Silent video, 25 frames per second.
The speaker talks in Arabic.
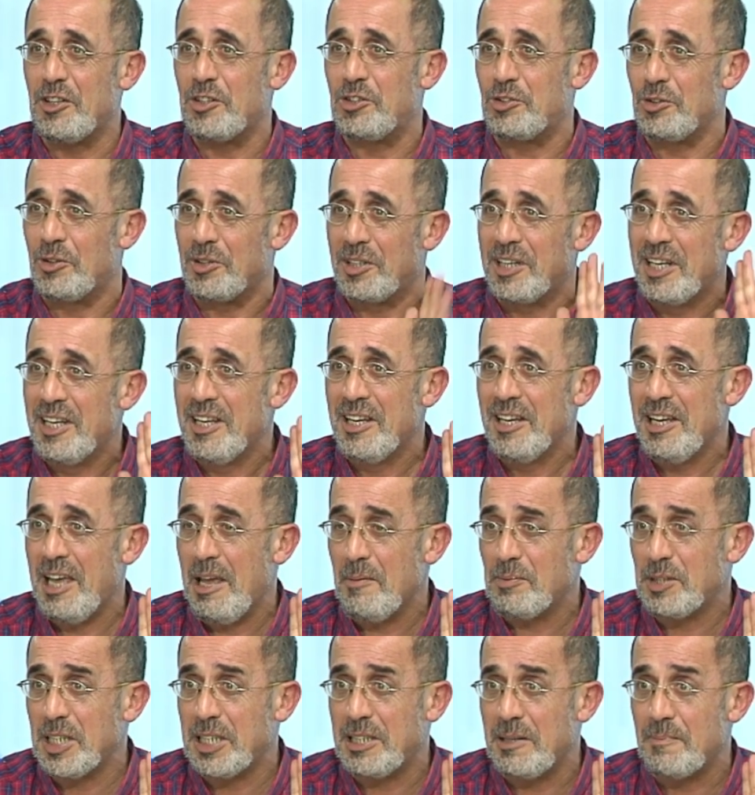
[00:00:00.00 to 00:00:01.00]
الصوت
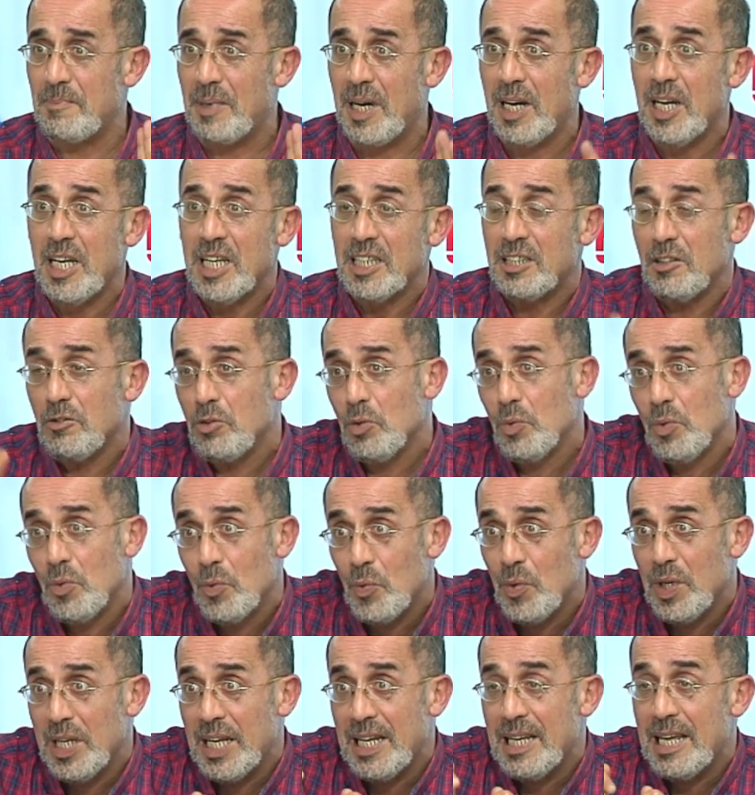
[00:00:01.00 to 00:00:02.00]
حبس التمه
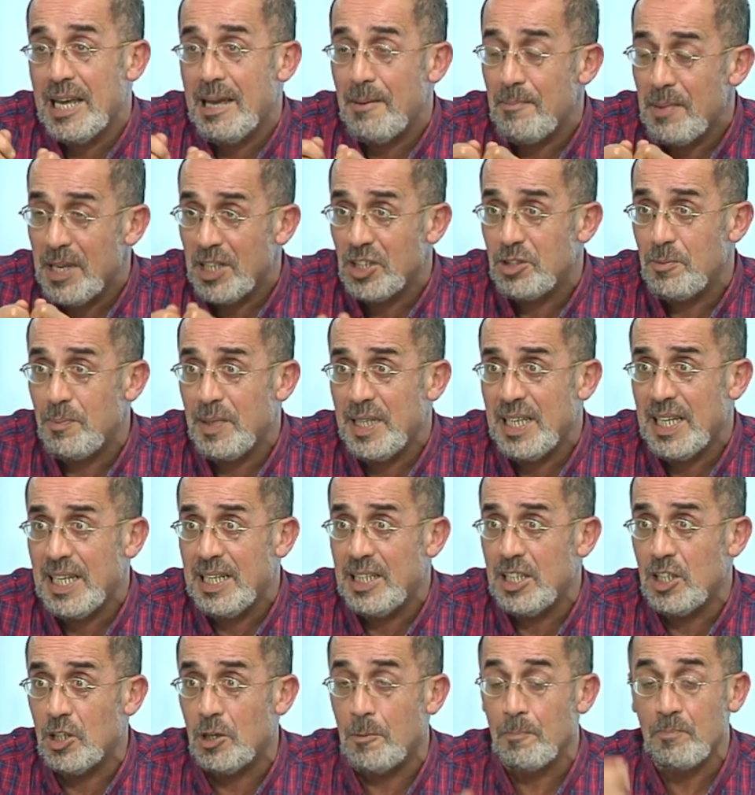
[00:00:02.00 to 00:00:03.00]
ولا الاعباء جبيه
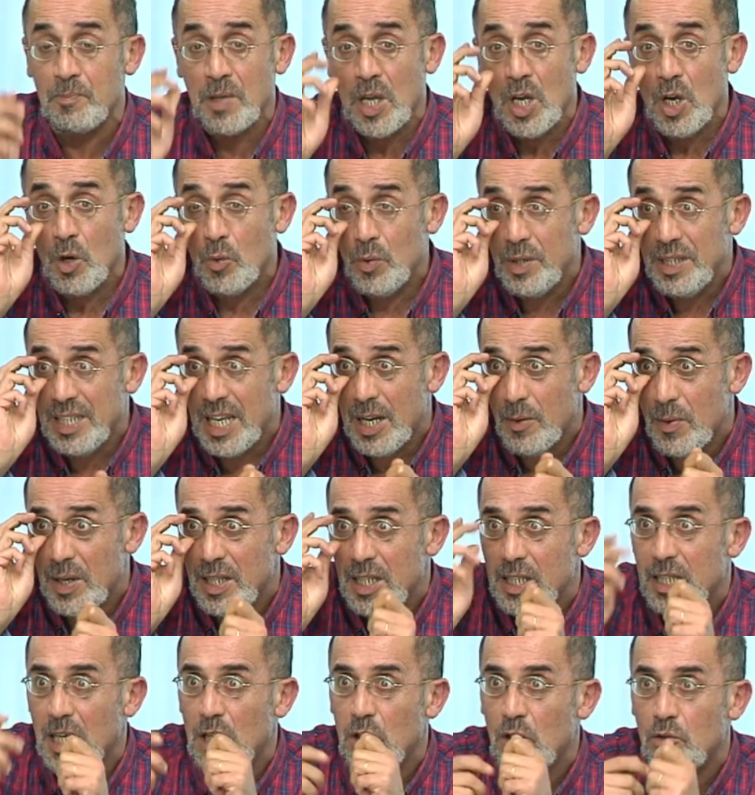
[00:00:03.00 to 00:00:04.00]
عليهم
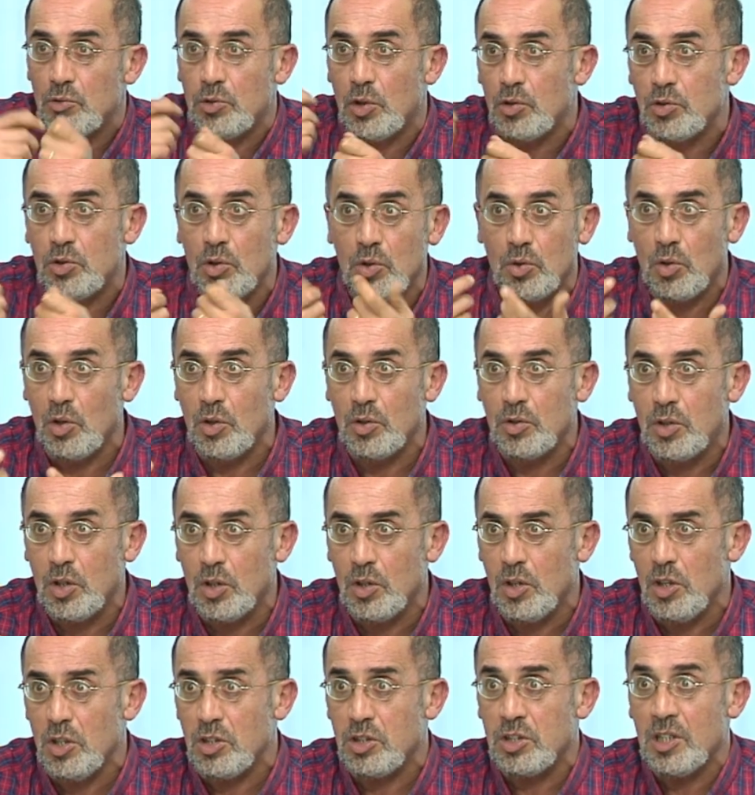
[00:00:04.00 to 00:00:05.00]
والنوادي دخلوا دون اون
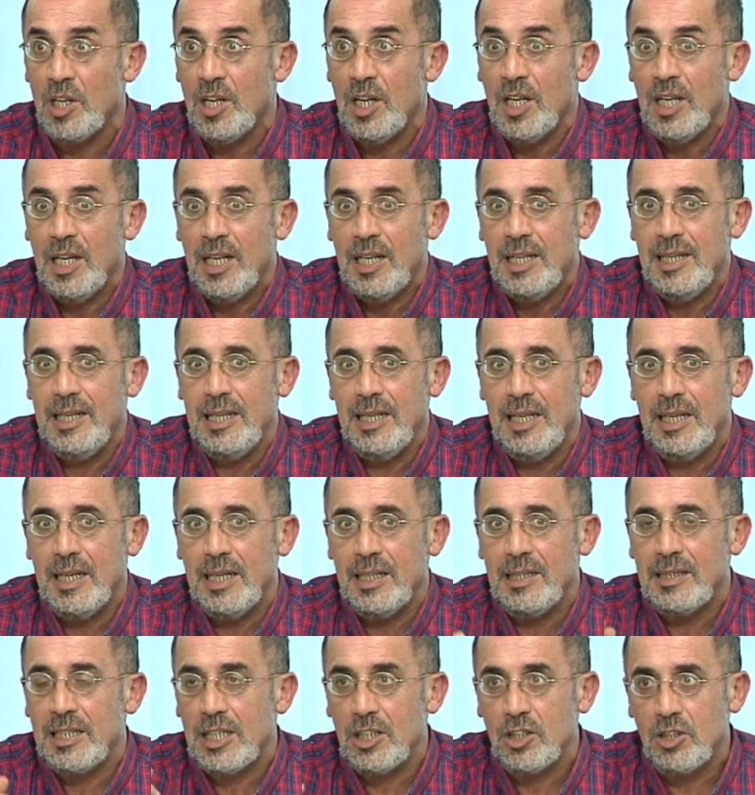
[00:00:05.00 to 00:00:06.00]
كونكورونس اللي
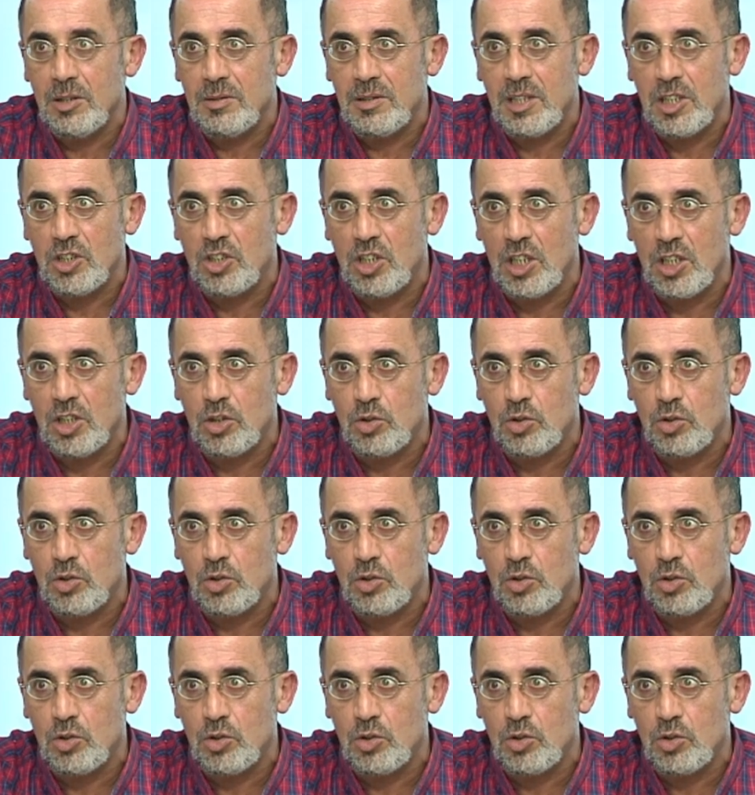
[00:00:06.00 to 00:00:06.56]
انت تشري